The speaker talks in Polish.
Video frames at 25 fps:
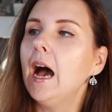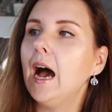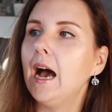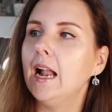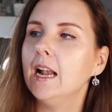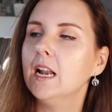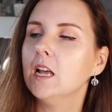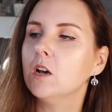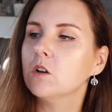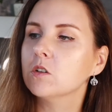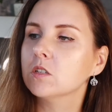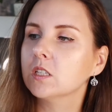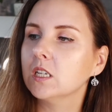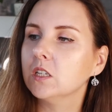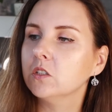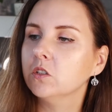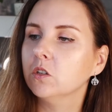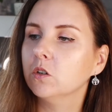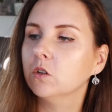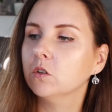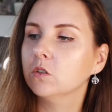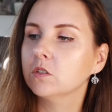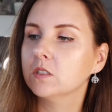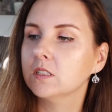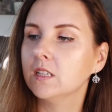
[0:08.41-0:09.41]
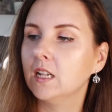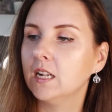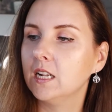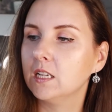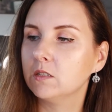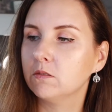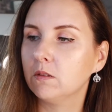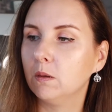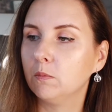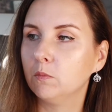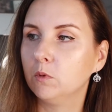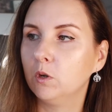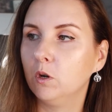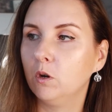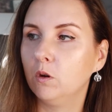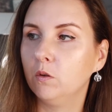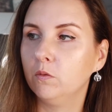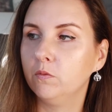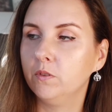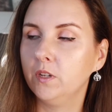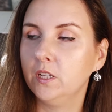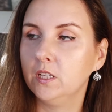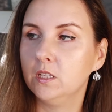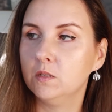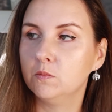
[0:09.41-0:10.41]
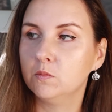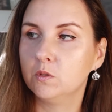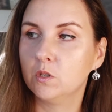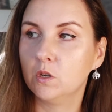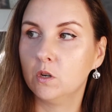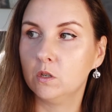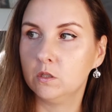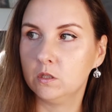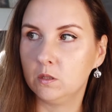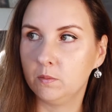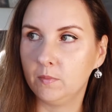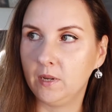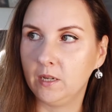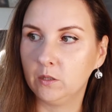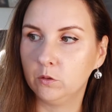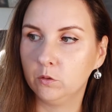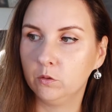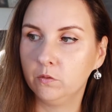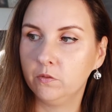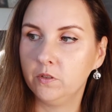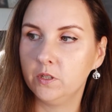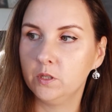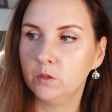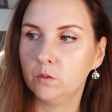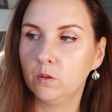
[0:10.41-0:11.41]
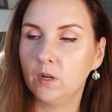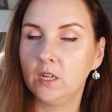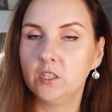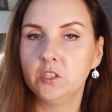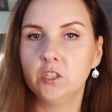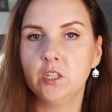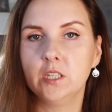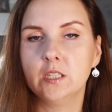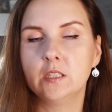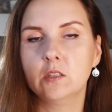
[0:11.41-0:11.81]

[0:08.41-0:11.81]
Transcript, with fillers: ale ostatnio znalazłam go w jednym z Rossmanów i słuchajcie,